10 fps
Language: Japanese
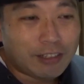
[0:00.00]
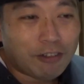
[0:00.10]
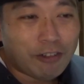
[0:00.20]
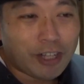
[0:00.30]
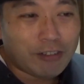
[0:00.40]

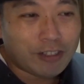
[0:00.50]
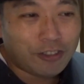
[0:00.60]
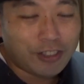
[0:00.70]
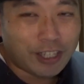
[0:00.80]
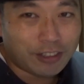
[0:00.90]
今回は
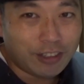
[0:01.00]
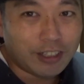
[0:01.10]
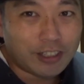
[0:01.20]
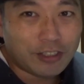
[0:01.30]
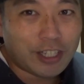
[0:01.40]
しゅんやく
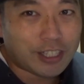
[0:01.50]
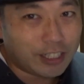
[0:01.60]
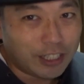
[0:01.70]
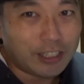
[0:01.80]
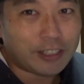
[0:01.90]
ん、しゅな
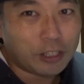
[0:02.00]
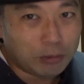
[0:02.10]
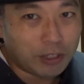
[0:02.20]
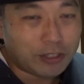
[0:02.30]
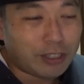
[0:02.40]
ちゃんなんですけども、